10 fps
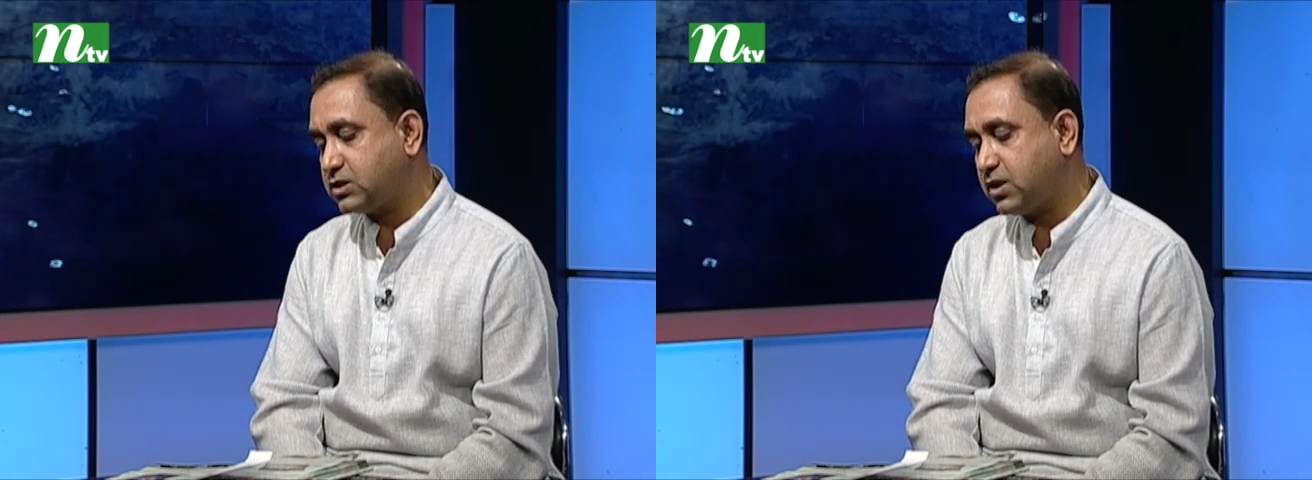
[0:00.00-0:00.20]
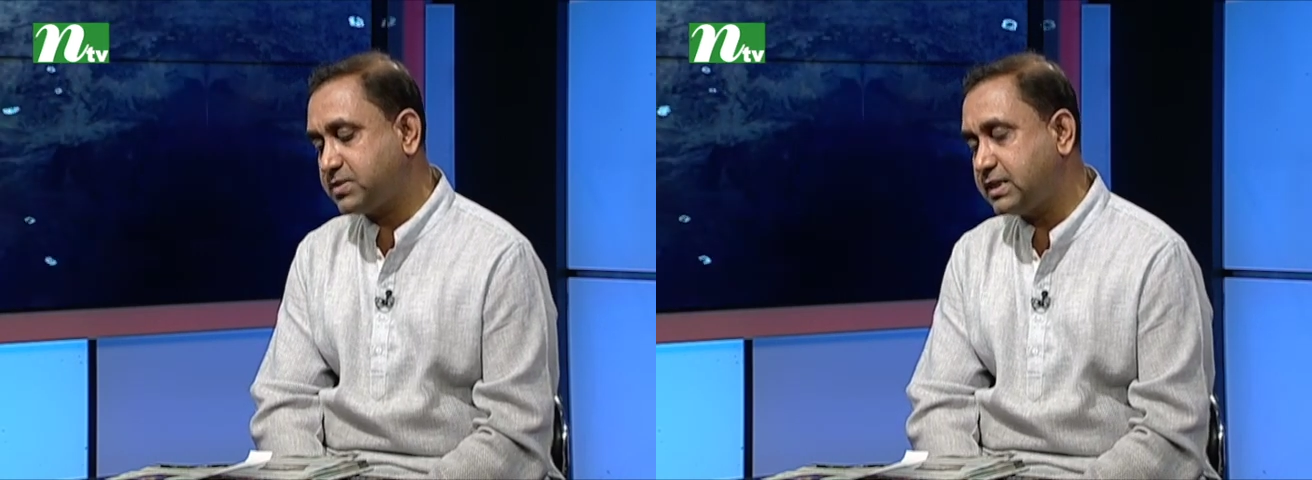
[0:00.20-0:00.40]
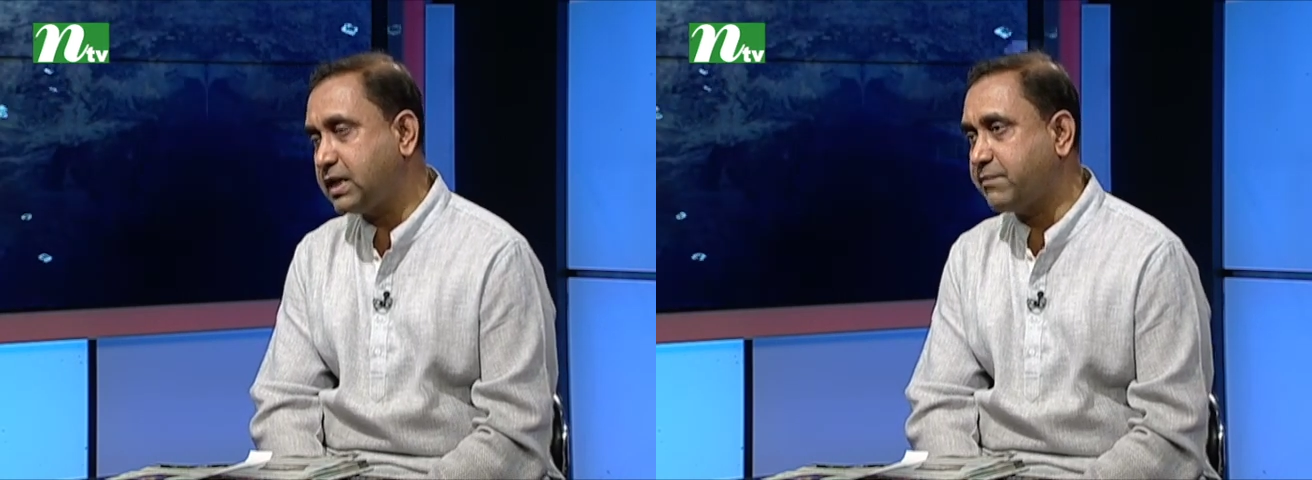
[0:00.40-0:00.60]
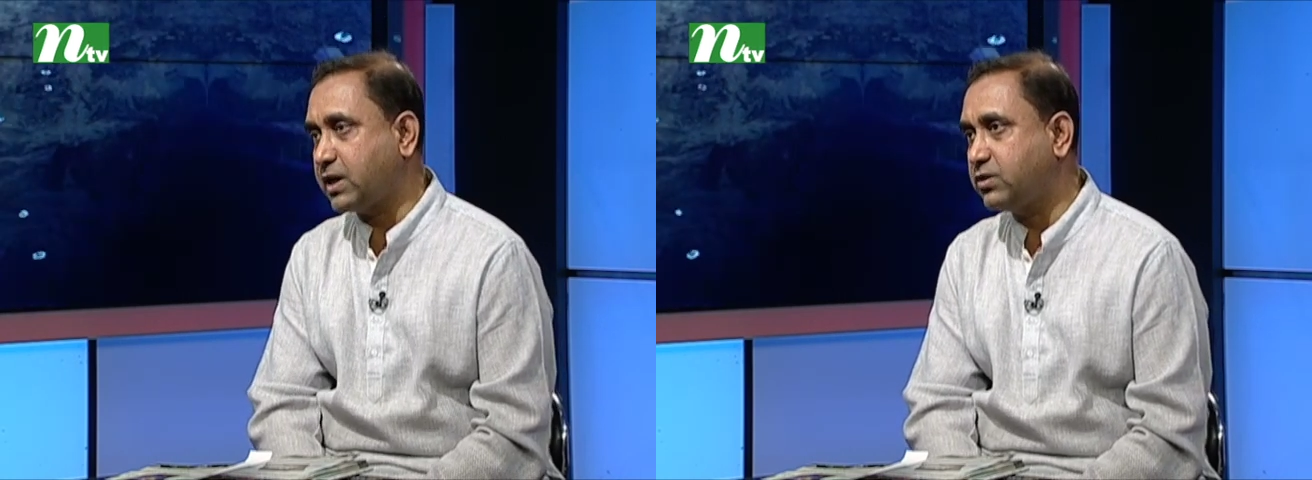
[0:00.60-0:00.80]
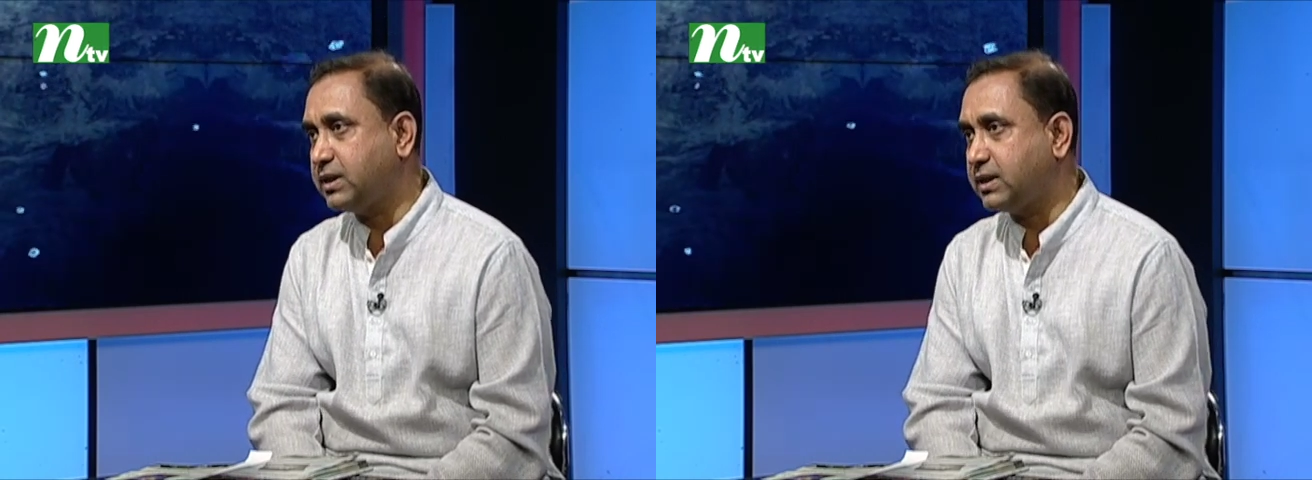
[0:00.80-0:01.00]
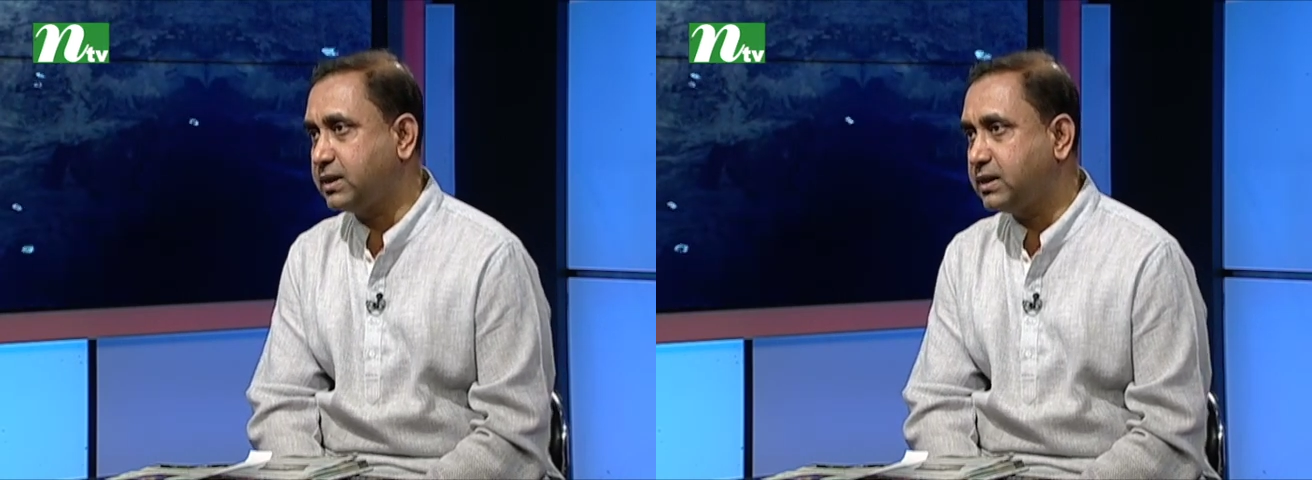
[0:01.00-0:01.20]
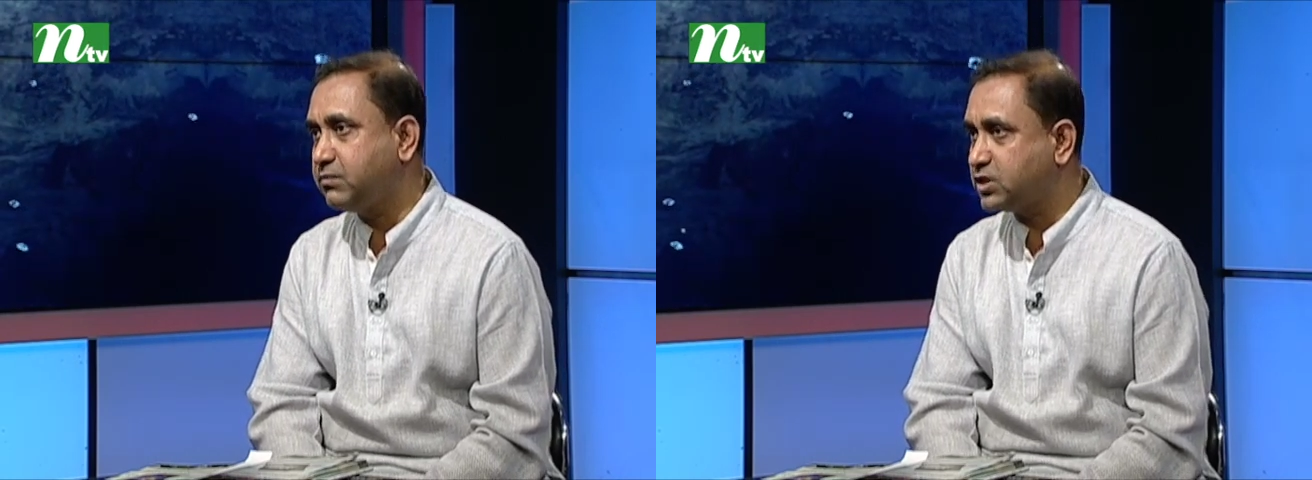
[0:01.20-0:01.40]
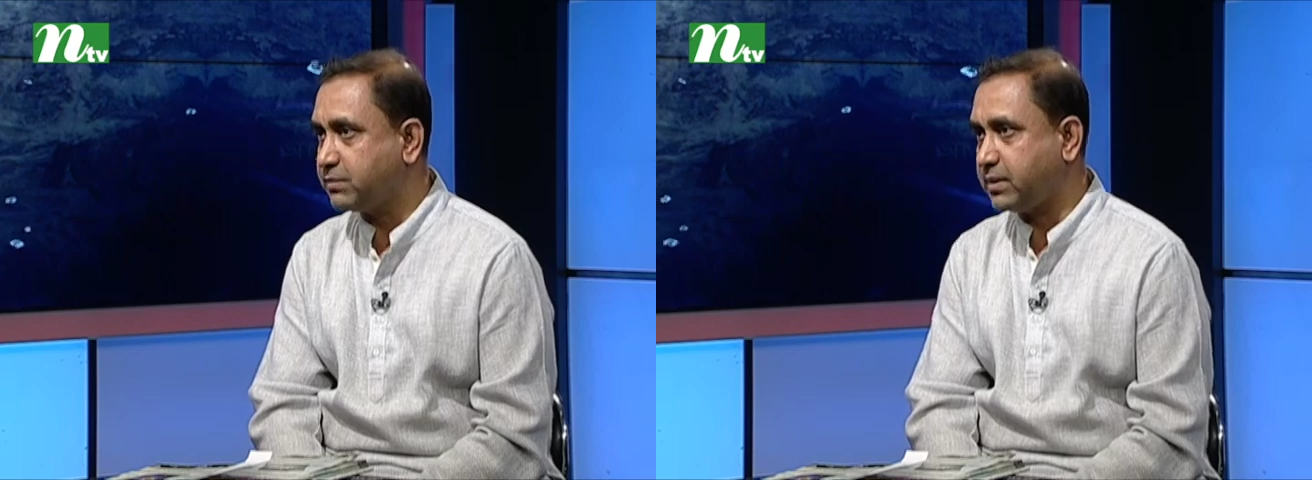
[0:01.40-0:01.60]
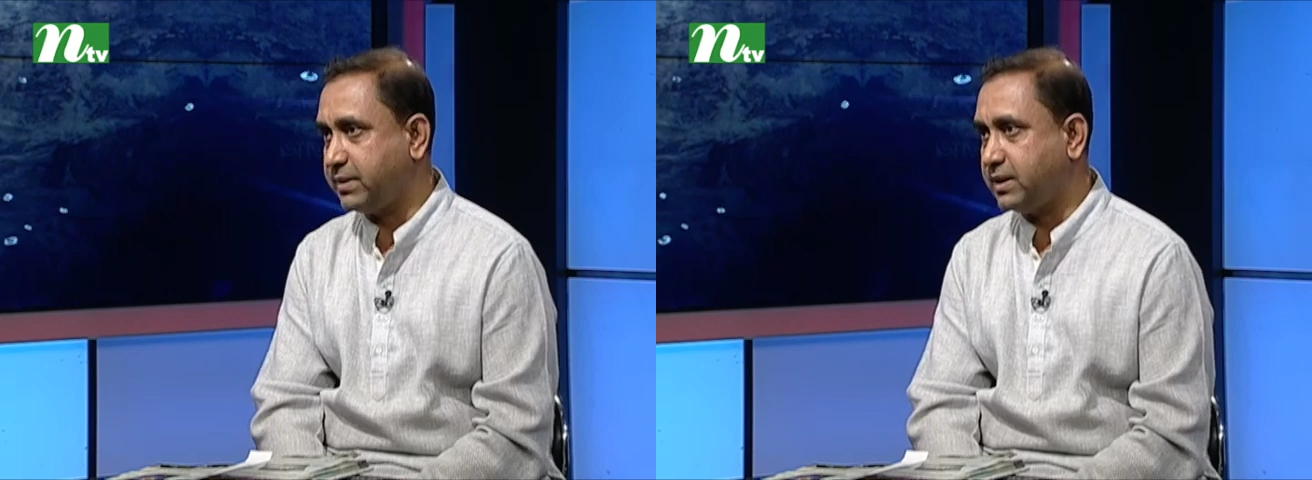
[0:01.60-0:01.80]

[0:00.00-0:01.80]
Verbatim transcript: সব শ্রেণীর পাঠকে মজা পাবে